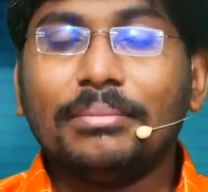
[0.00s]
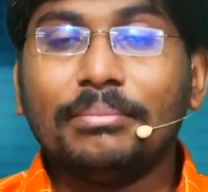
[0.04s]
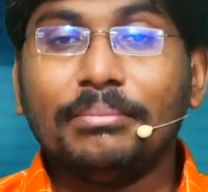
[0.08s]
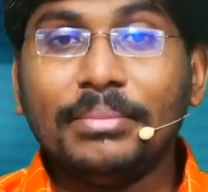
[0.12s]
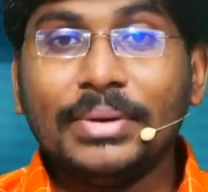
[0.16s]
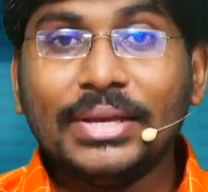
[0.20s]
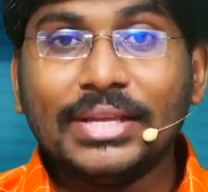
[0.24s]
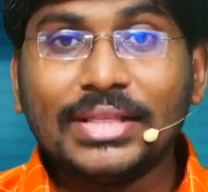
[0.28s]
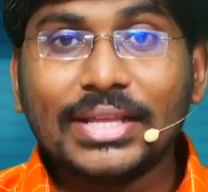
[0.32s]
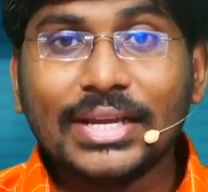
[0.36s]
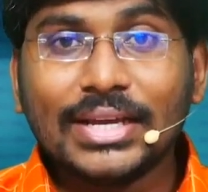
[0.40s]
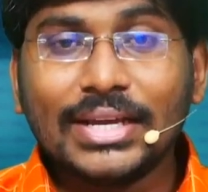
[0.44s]

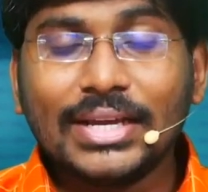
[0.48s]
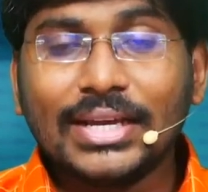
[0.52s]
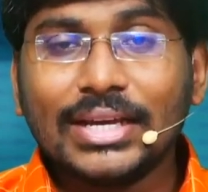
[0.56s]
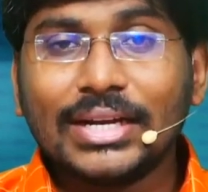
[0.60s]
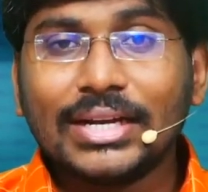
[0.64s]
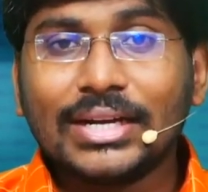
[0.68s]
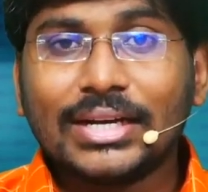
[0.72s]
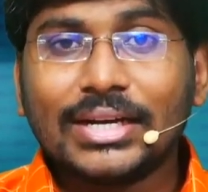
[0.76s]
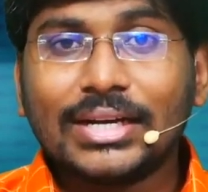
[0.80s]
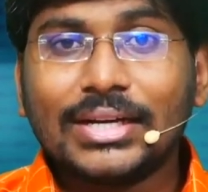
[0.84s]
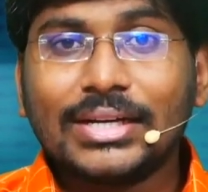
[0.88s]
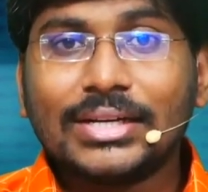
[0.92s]
మీ
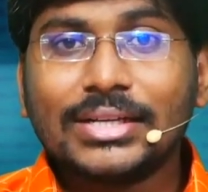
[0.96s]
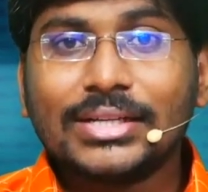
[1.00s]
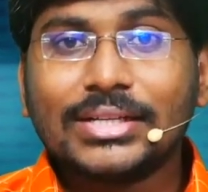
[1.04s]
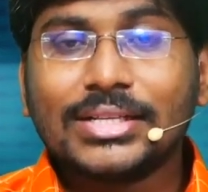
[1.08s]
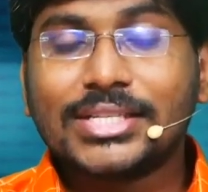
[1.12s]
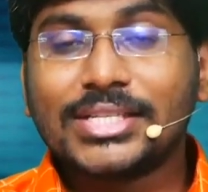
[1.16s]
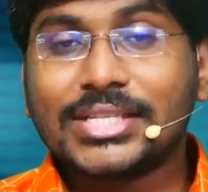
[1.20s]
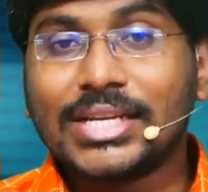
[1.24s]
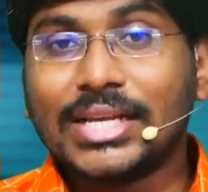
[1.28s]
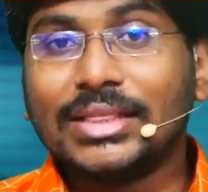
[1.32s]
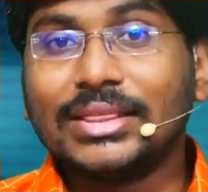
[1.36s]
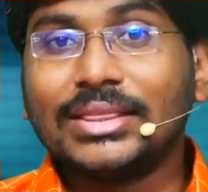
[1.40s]
దగ్గర
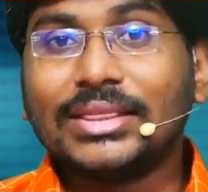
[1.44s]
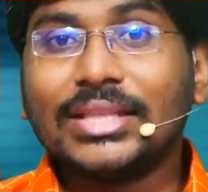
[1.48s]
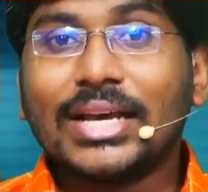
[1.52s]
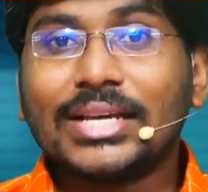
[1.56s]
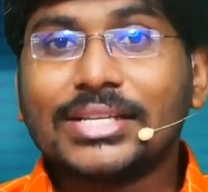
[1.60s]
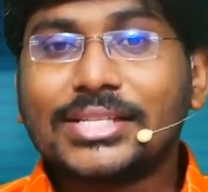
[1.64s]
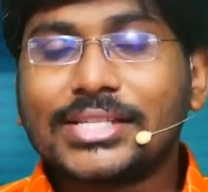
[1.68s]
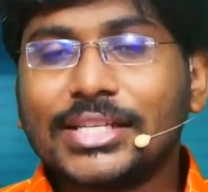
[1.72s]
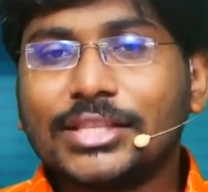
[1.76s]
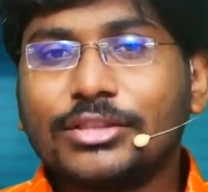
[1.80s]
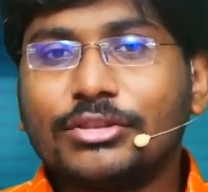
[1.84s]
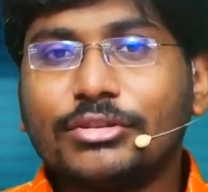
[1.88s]
చందా
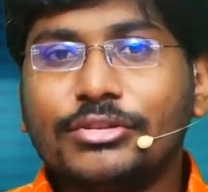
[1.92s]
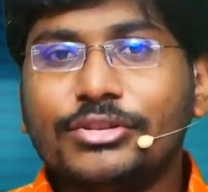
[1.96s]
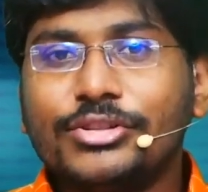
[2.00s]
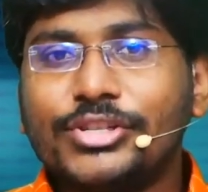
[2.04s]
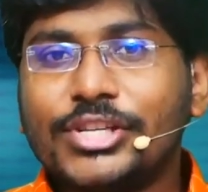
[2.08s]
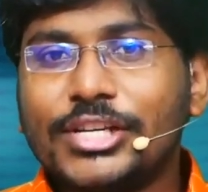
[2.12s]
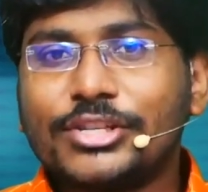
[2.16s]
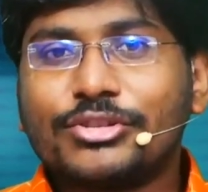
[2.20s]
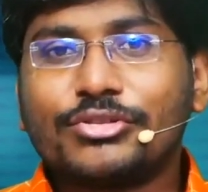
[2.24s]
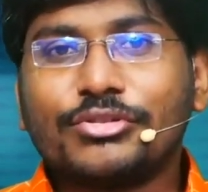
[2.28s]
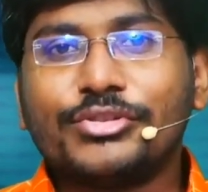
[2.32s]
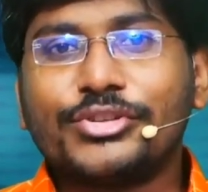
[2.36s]
సిద్ధం
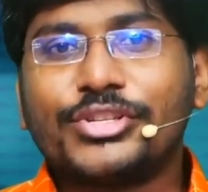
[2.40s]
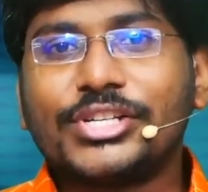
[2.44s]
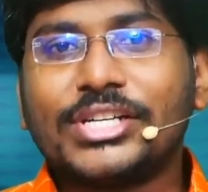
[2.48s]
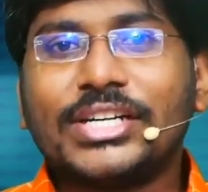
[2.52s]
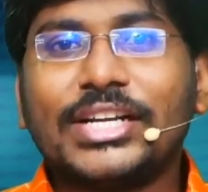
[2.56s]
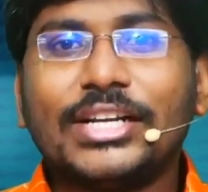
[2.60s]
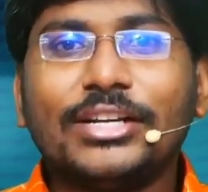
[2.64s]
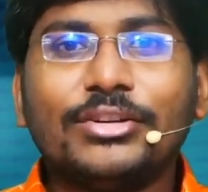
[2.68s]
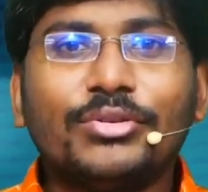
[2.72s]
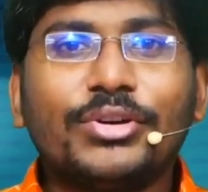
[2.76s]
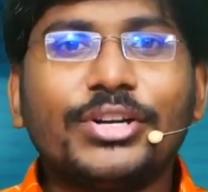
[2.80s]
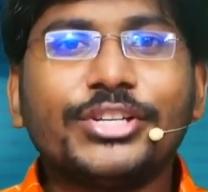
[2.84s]
చేసి
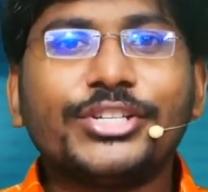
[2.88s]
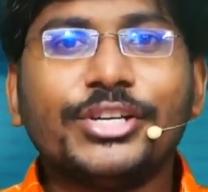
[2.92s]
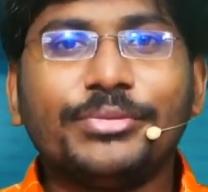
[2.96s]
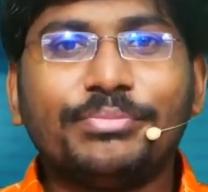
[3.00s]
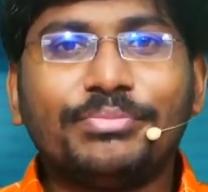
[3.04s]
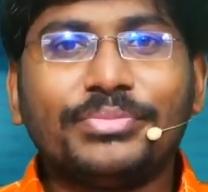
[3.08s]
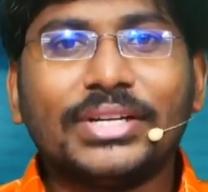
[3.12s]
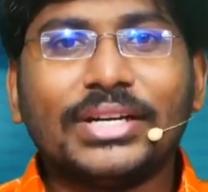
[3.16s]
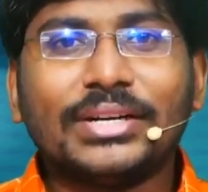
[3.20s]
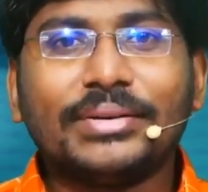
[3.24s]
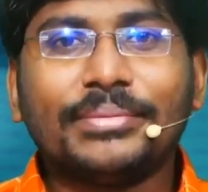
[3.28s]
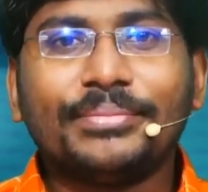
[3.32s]
ఉంచండి అని కూడా
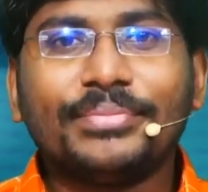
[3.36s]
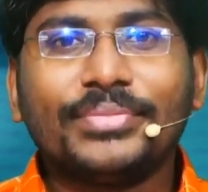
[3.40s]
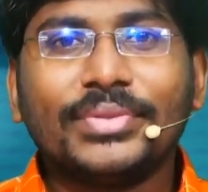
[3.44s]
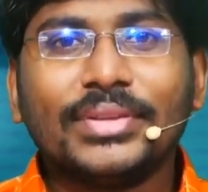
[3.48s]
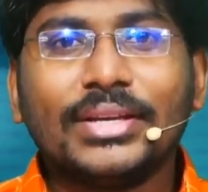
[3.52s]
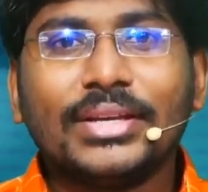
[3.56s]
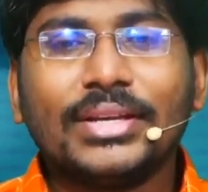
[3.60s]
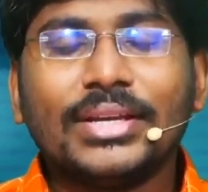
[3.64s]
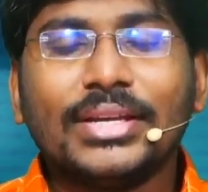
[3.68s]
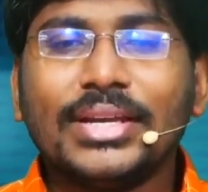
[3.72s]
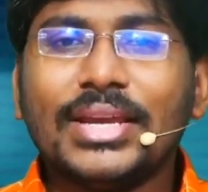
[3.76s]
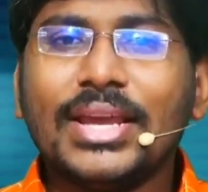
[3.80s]
చెప్తాడు
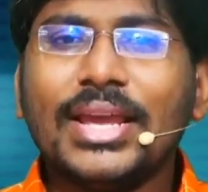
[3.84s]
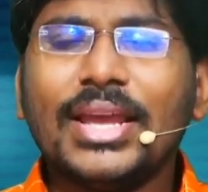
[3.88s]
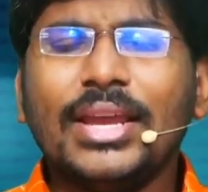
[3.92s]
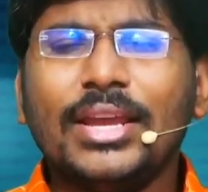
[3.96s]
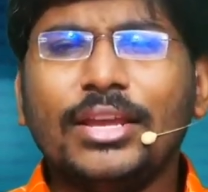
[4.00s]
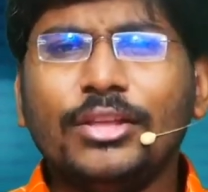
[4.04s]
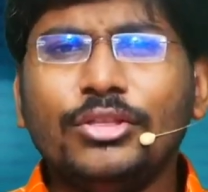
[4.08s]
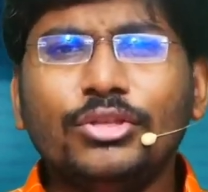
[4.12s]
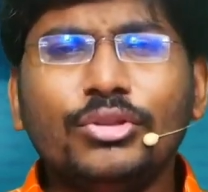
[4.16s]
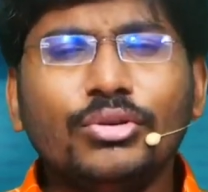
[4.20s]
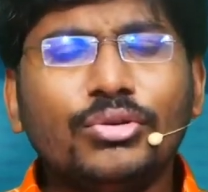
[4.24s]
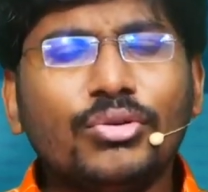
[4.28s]
ఏ
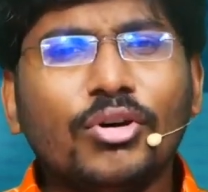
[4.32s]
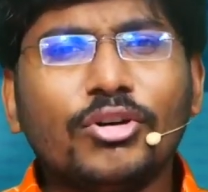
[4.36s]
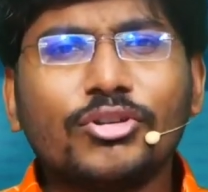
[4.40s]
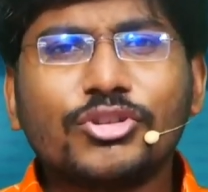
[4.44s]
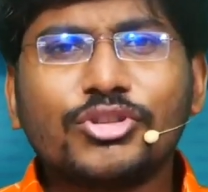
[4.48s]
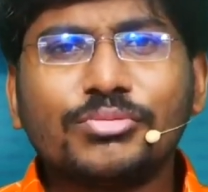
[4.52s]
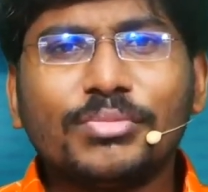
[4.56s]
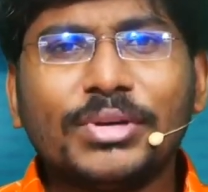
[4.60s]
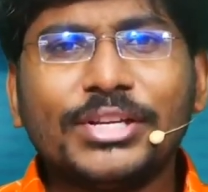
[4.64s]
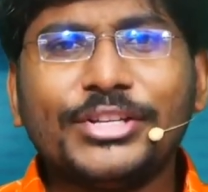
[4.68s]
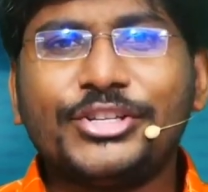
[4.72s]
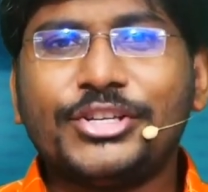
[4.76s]

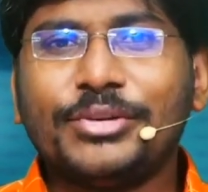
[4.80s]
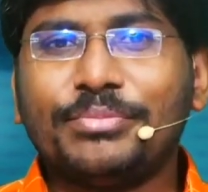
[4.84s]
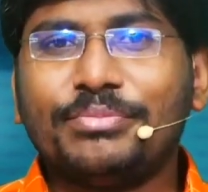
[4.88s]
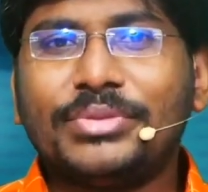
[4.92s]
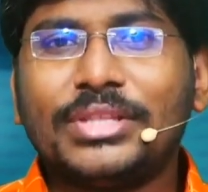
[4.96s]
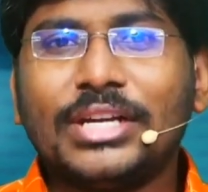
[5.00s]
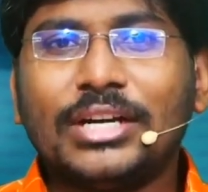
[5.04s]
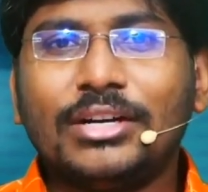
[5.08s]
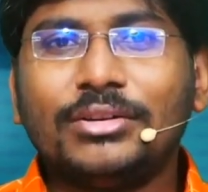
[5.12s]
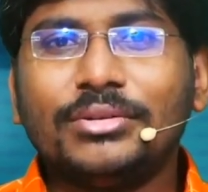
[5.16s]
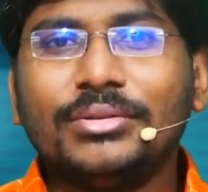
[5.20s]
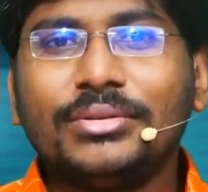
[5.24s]
ఎందుకోసం అని
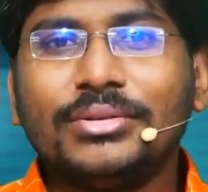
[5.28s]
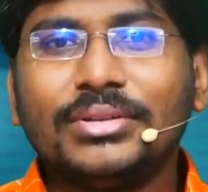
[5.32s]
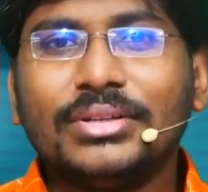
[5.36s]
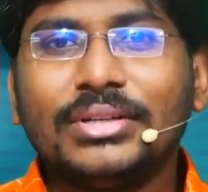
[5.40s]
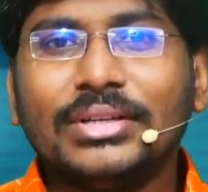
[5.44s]
చెప్తాడు